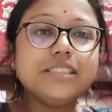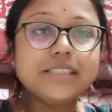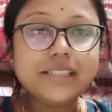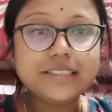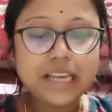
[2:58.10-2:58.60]

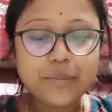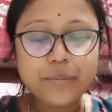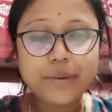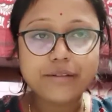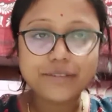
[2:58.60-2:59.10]
তাহলে আমার
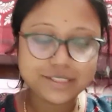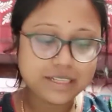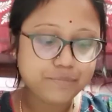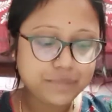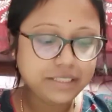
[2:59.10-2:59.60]
ব্রেকফাস্ট
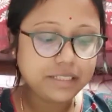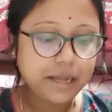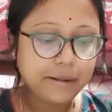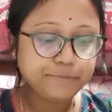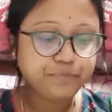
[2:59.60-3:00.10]
কমপ্লিট
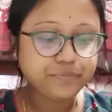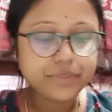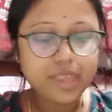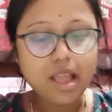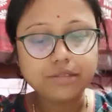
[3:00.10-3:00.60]

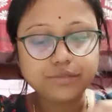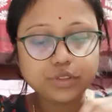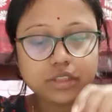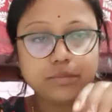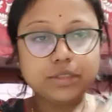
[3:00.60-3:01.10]

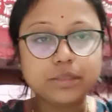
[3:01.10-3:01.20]
কথা বলতে বলতে